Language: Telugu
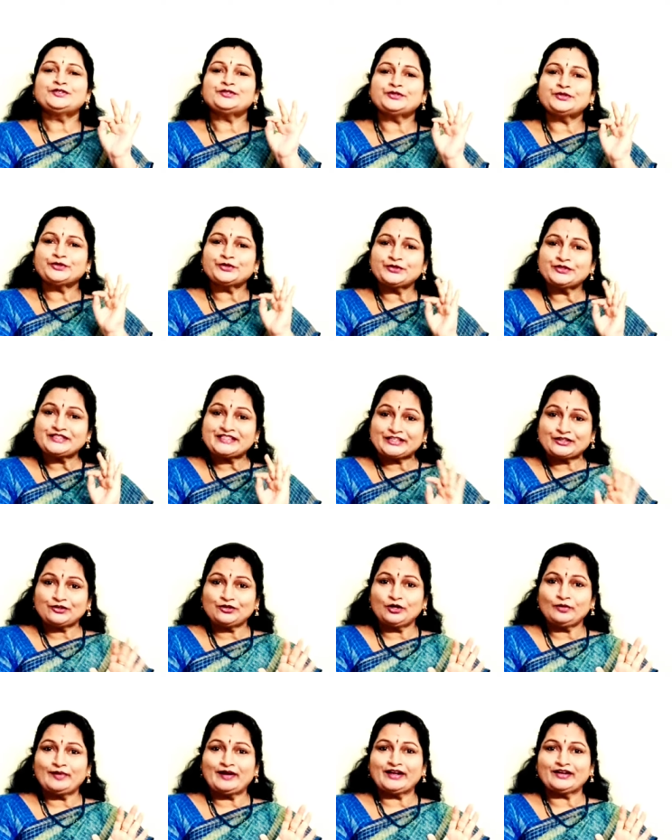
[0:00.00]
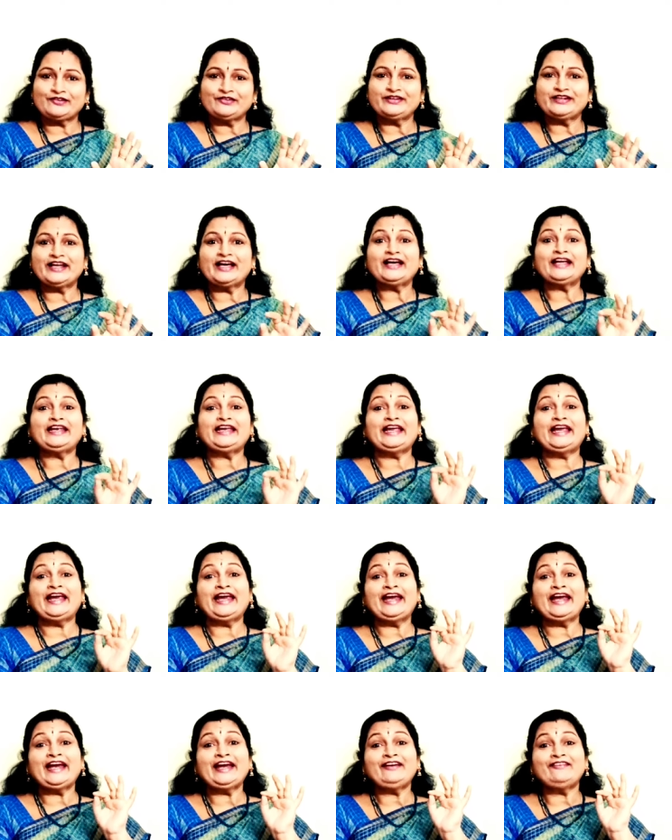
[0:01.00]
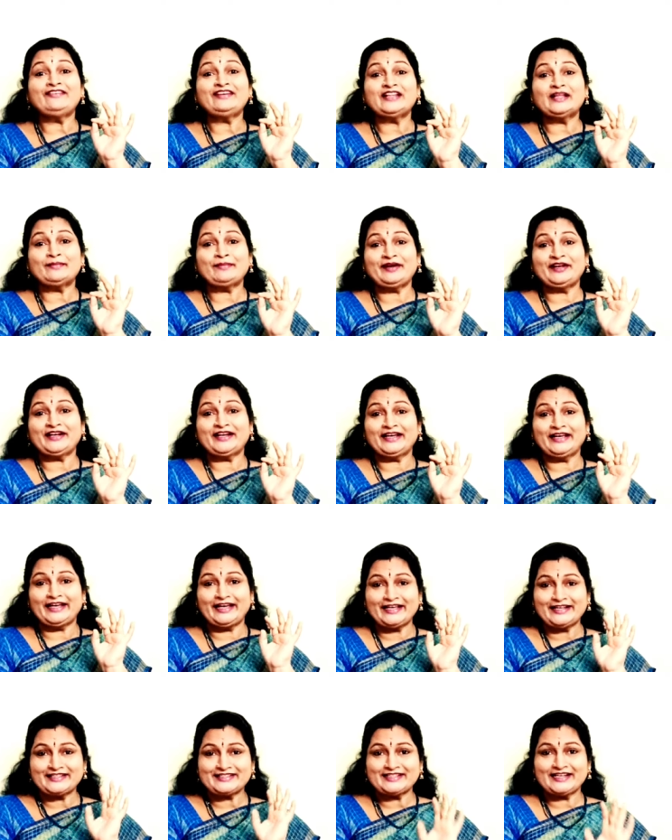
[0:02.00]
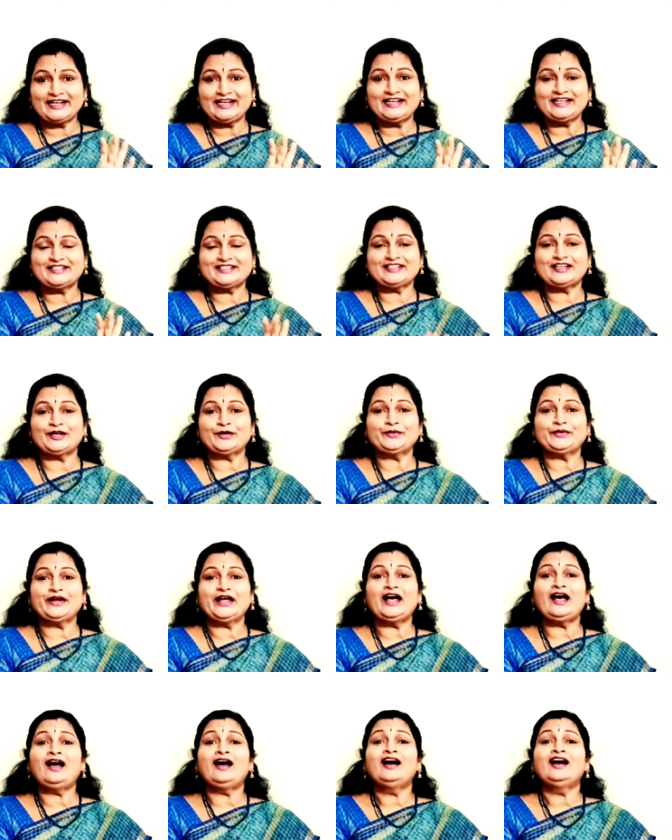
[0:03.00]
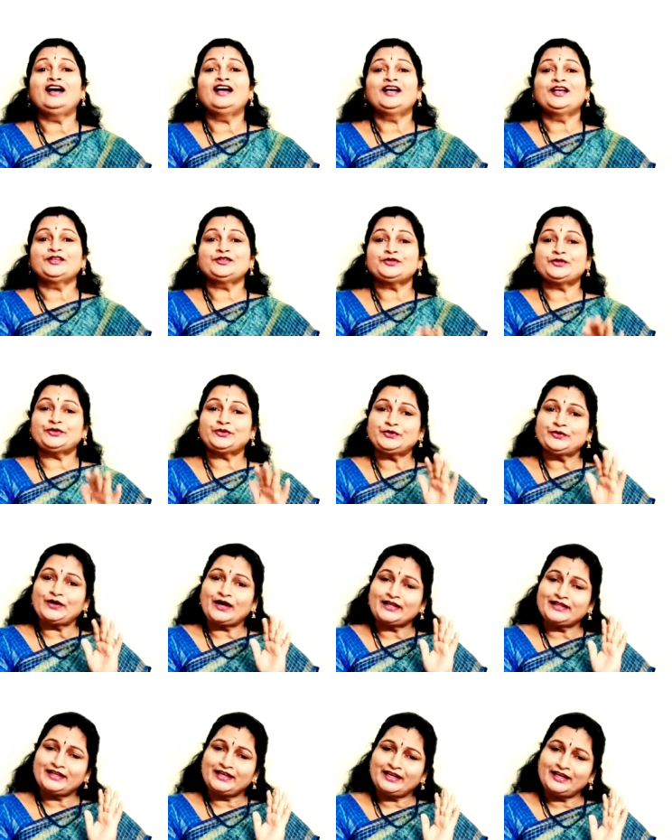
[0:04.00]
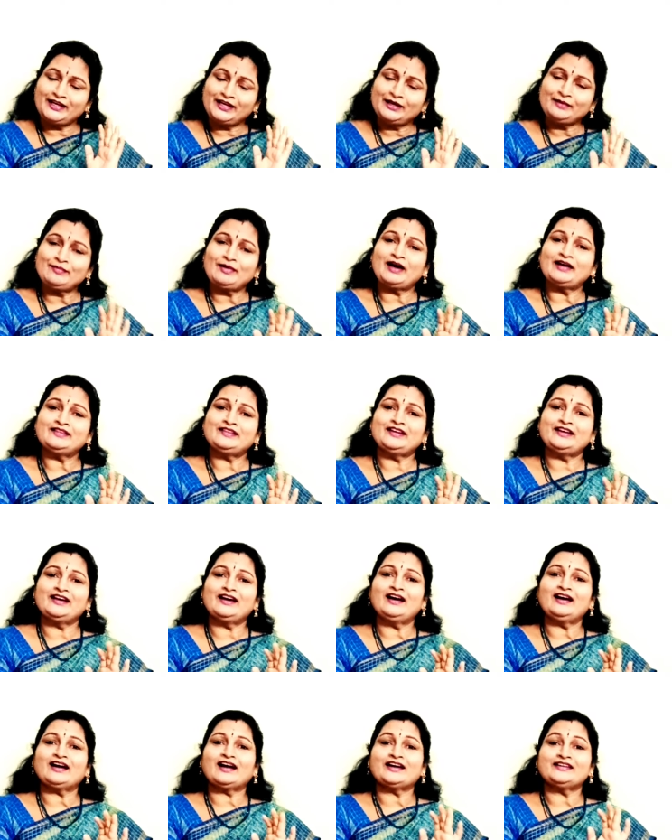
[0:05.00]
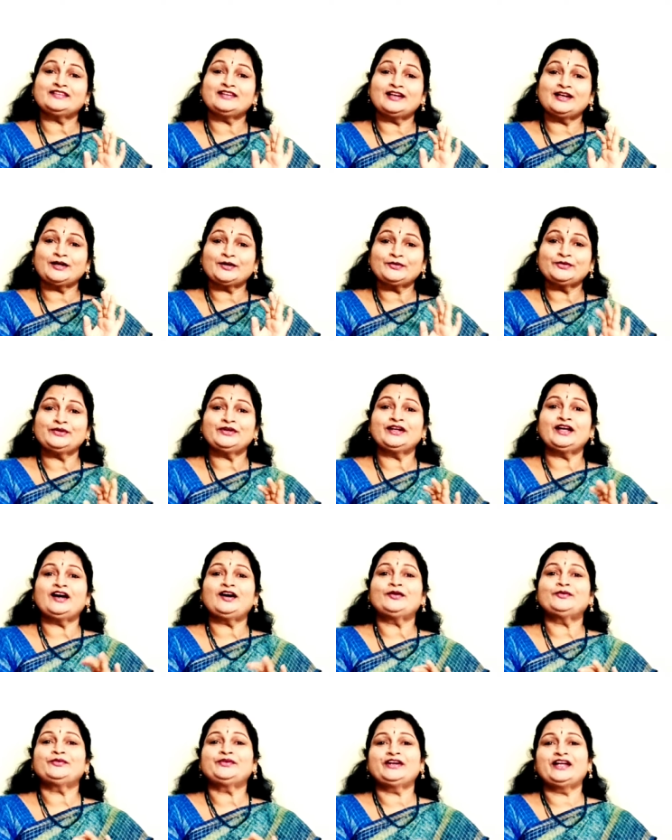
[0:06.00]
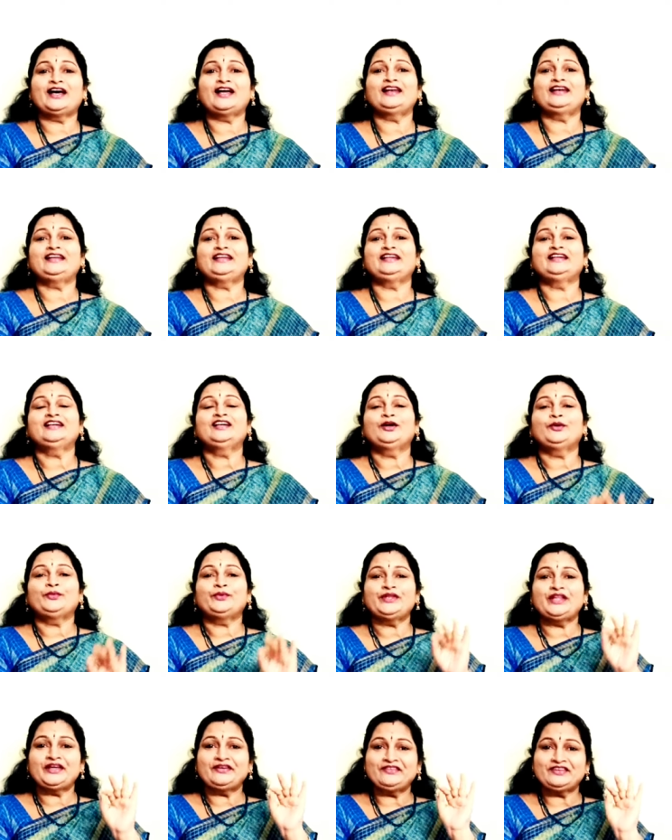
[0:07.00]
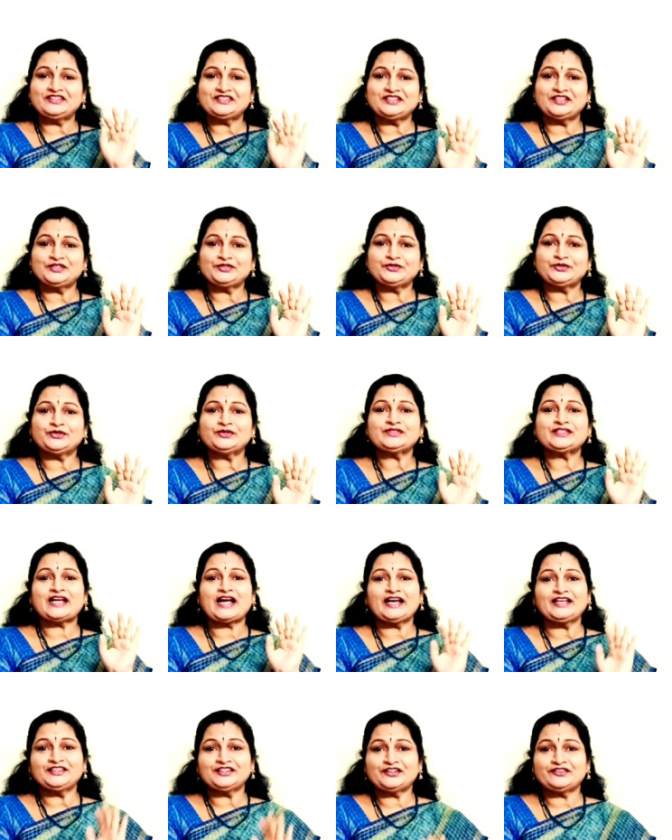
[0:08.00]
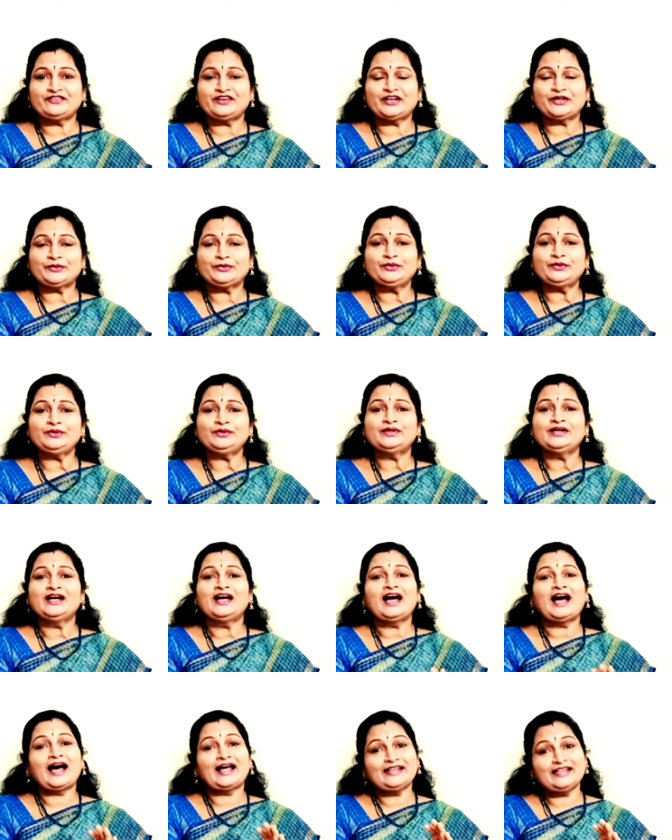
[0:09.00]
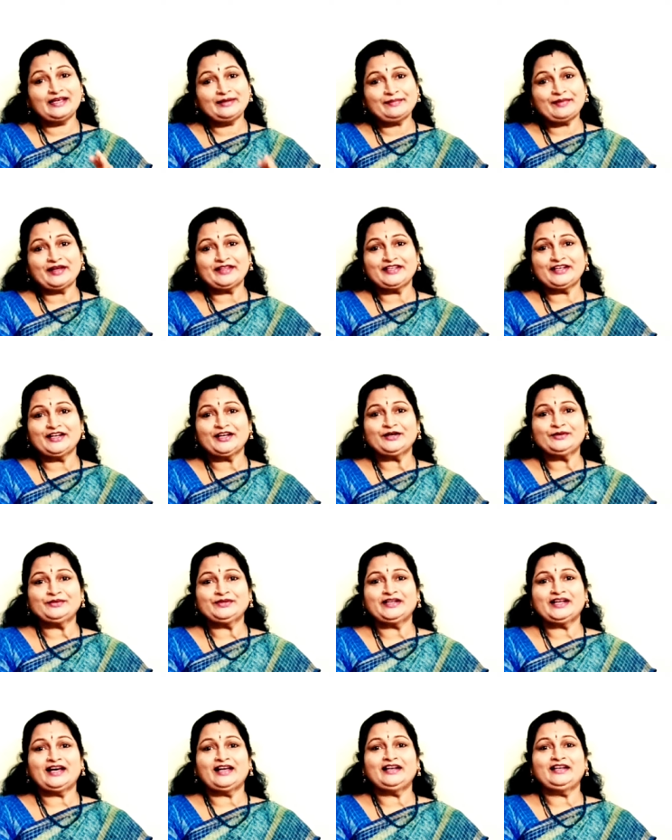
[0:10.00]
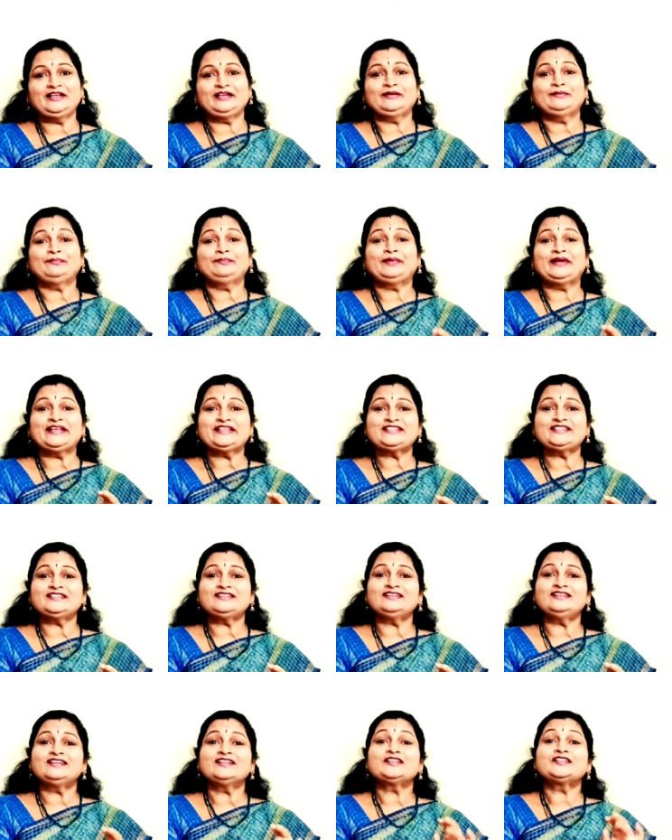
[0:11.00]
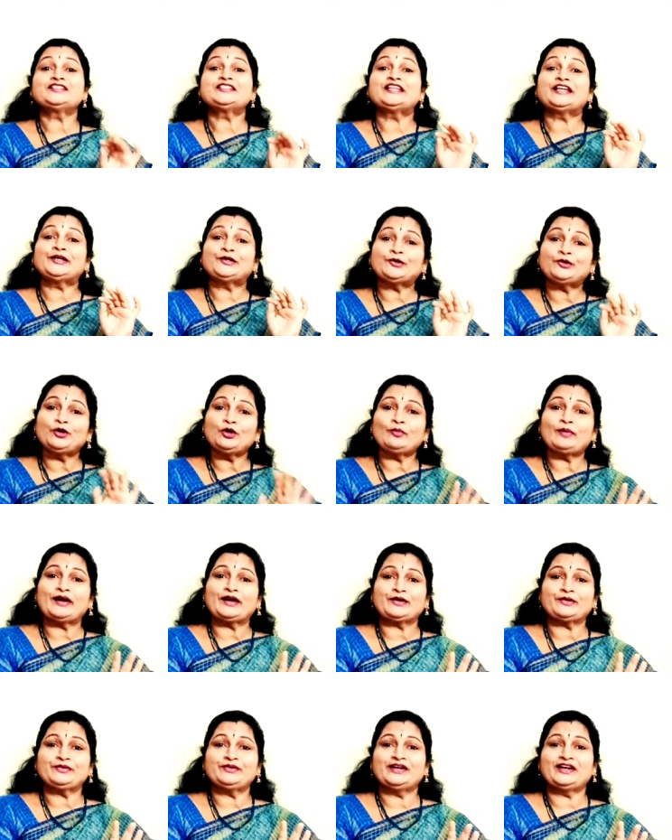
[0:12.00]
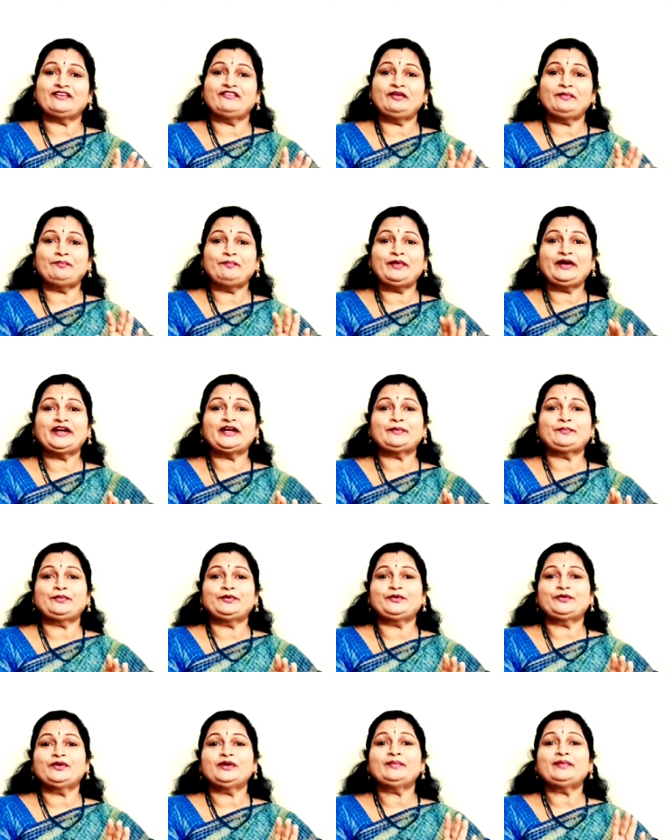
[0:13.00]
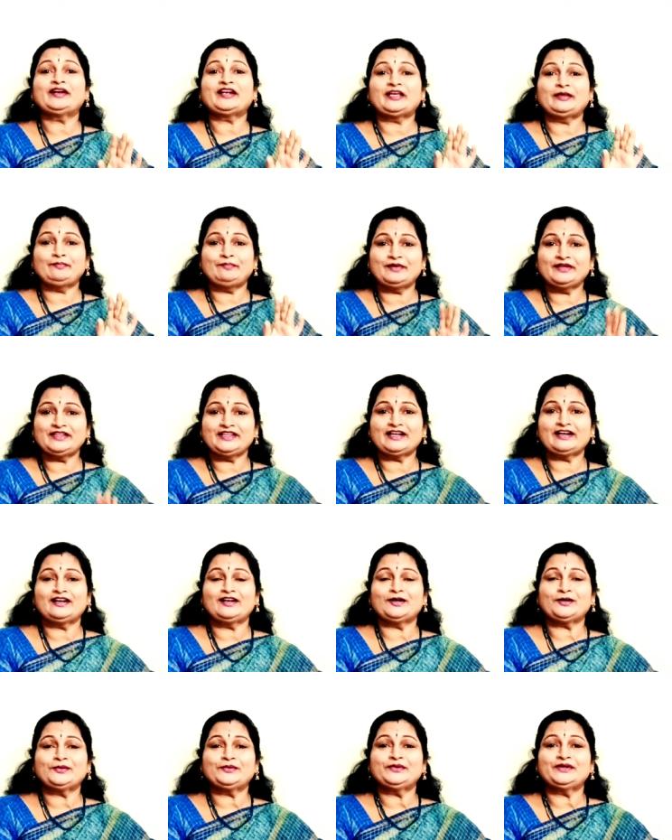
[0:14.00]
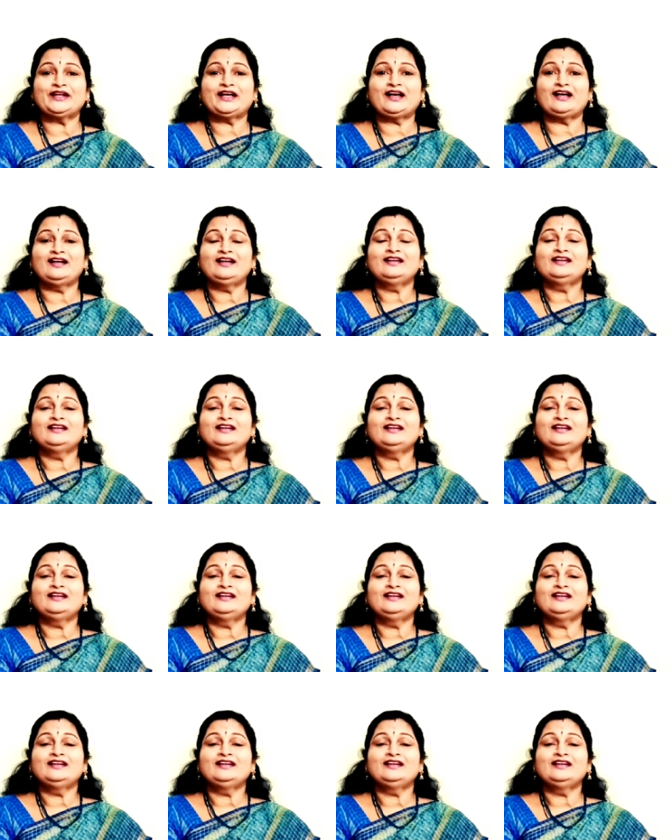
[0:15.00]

జుట్టు చిక్కులు పడకుండా ఏ విధమైన హెయిర్ స్టైల్ వేసినా కూడా జుట్టు అదే మాదిరిగా కదలకుండా ఉండాలి ఉదయం వేసిన జుట్టు సాయంత్రం వరకు అదే మాదిరిగా ఉండాలి ప్లస్ చిక్కులు పడకుండా విప్పేటప్పుడు కూడా మనకి ఇబ్బంది కలగకుండా